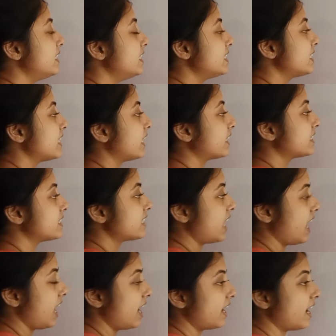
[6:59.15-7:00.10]
নিষেক
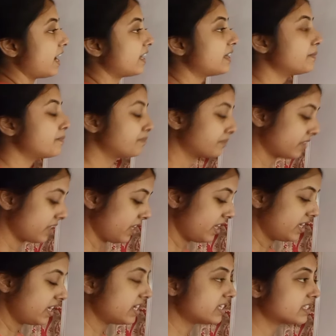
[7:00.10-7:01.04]
ছাড়াই
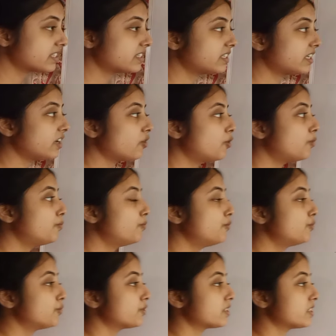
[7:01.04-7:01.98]
স্ত্রী ও
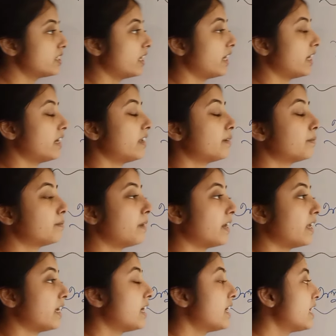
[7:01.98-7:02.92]
পুরুষ দেহে
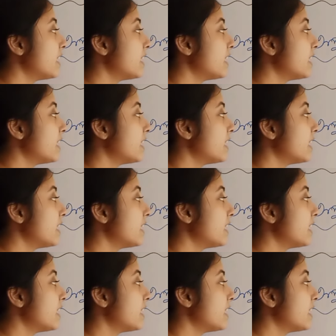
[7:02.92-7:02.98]
মানে